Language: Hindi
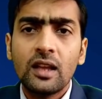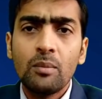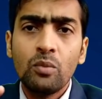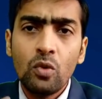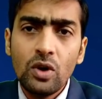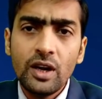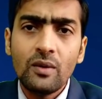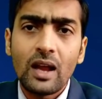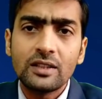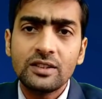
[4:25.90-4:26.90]
के मूल
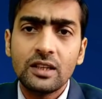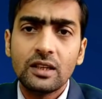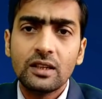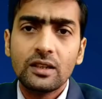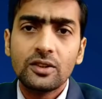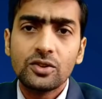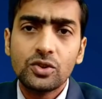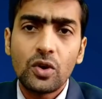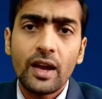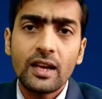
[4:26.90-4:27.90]
निवासी
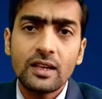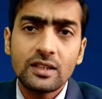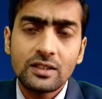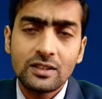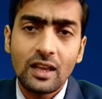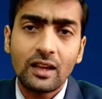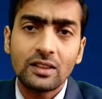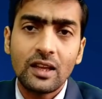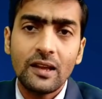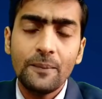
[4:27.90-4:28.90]
जो है
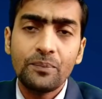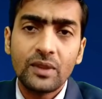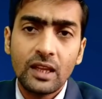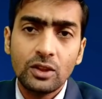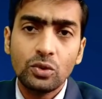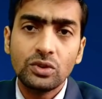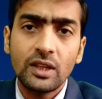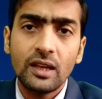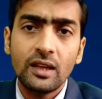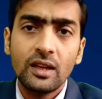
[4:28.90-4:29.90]
सिख थे हिंदू
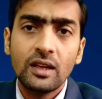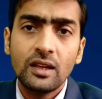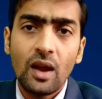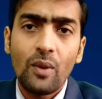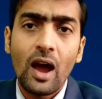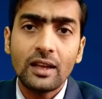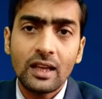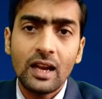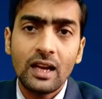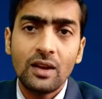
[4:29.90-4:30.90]
थे या वहां
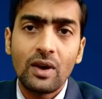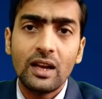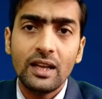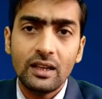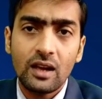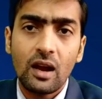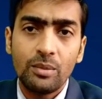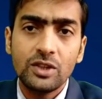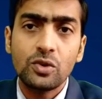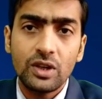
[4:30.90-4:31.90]
के रहने वाले
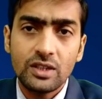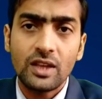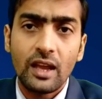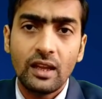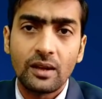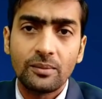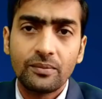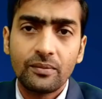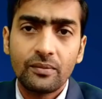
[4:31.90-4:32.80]
अभी जो ईसाई हैं